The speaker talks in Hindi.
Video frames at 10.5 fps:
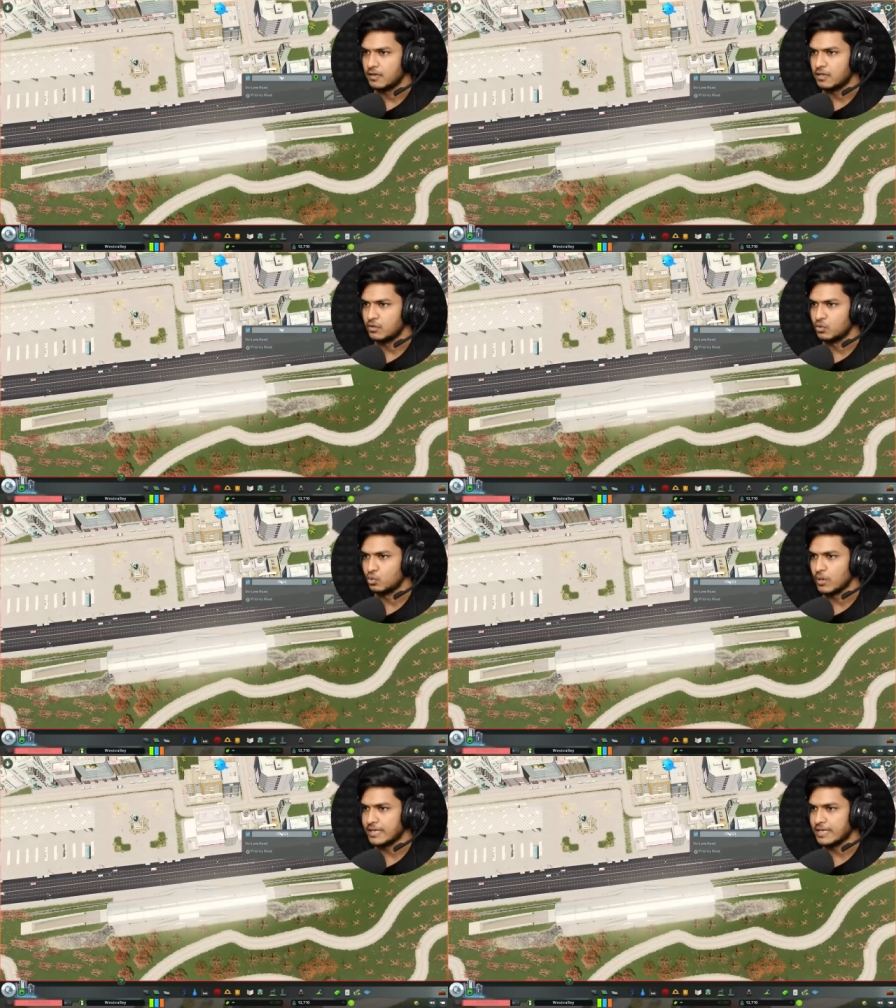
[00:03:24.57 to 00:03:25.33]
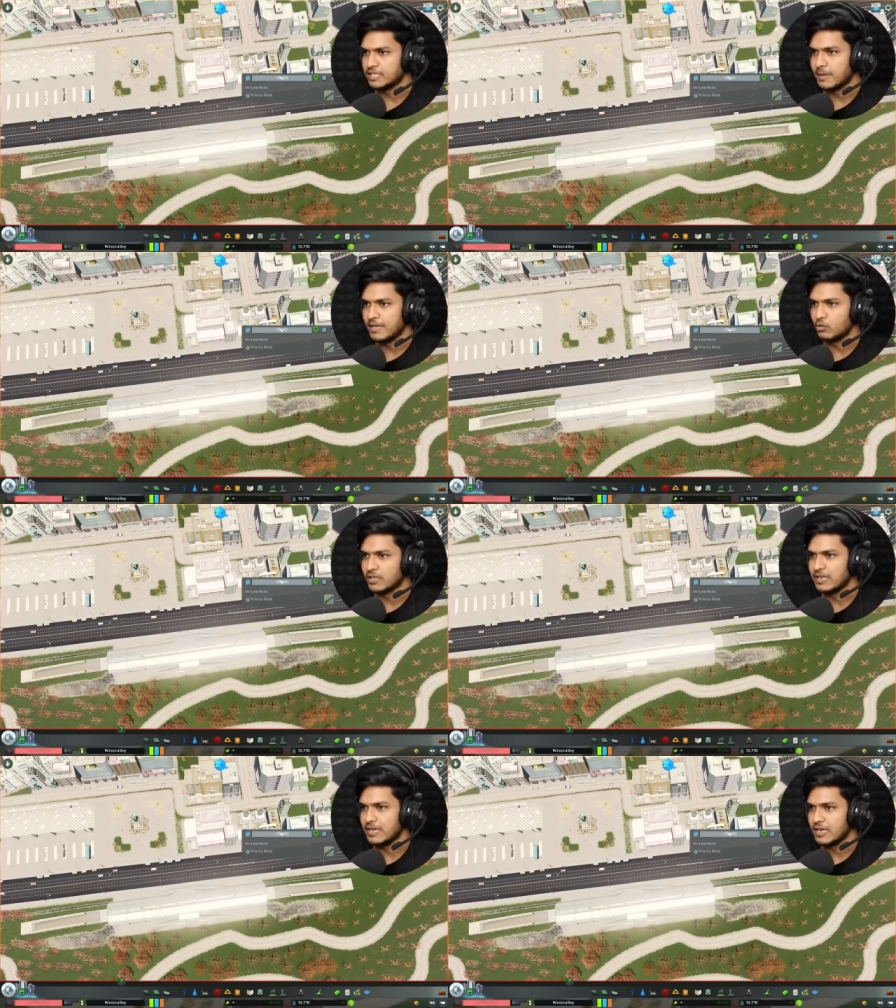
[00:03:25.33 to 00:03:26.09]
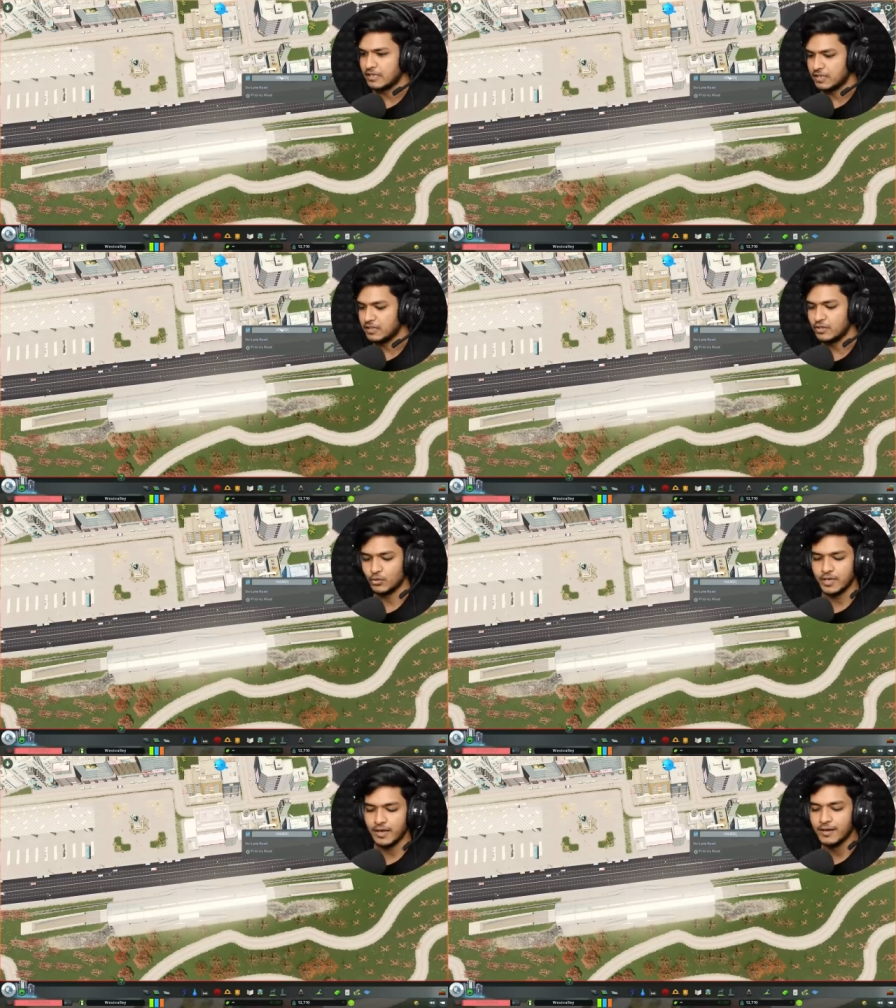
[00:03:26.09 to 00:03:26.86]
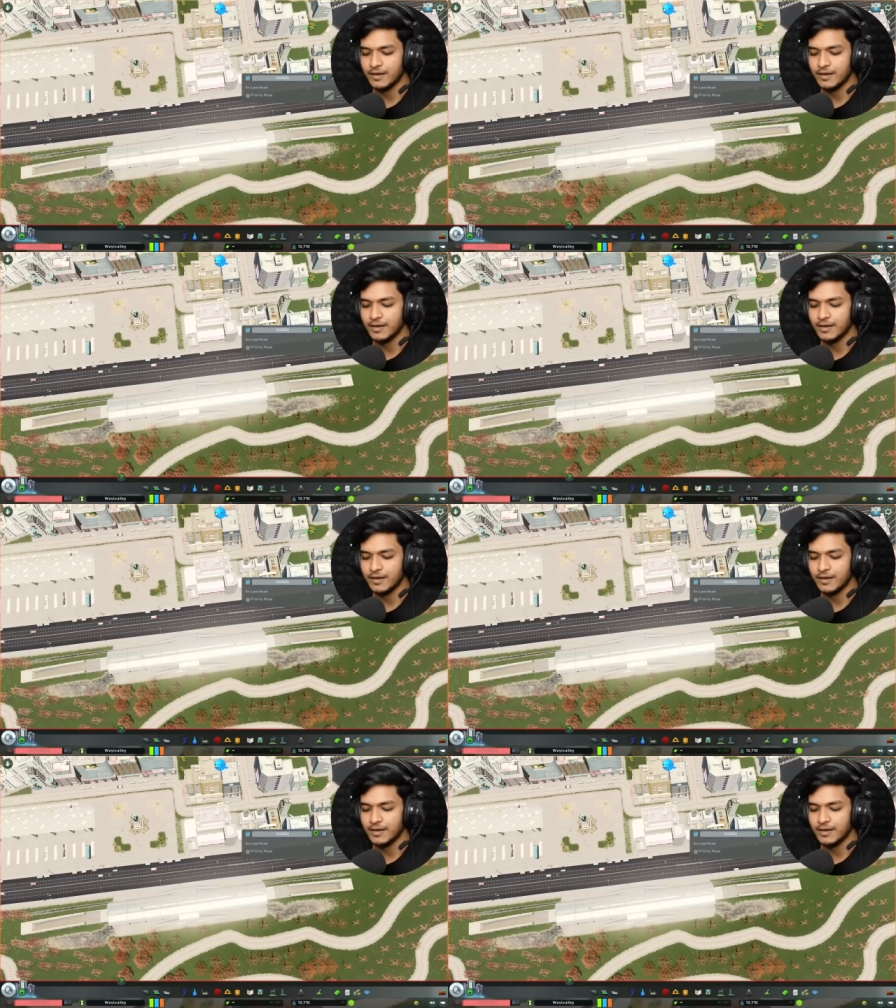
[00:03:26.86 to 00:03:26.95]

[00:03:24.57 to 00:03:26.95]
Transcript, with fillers: नंदू का यही स्पेलिंग होता नहीं अरे नंदी हो गया